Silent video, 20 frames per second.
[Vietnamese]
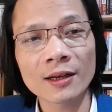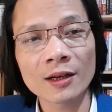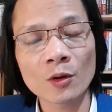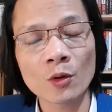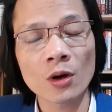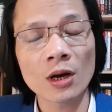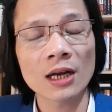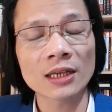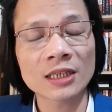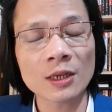
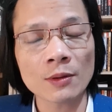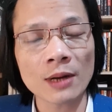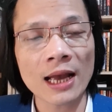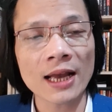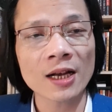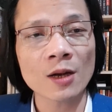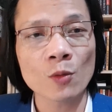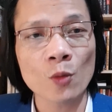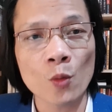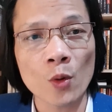của trong
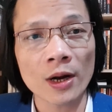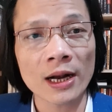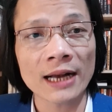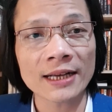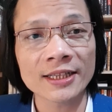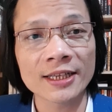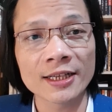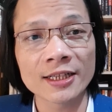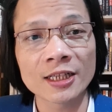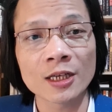hai công cuộc kháng
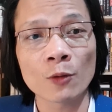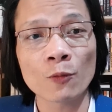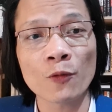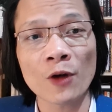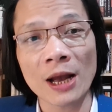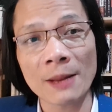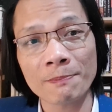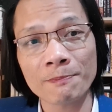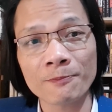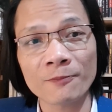chiến chống
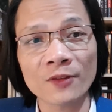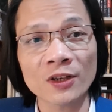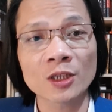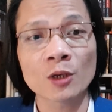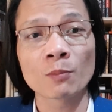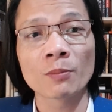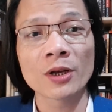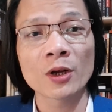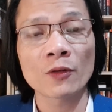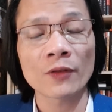Pháp và
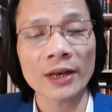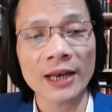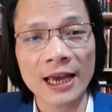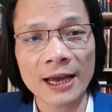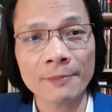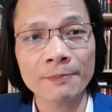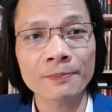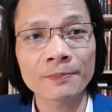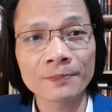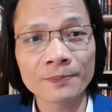chống Mỹ của Việt Nam,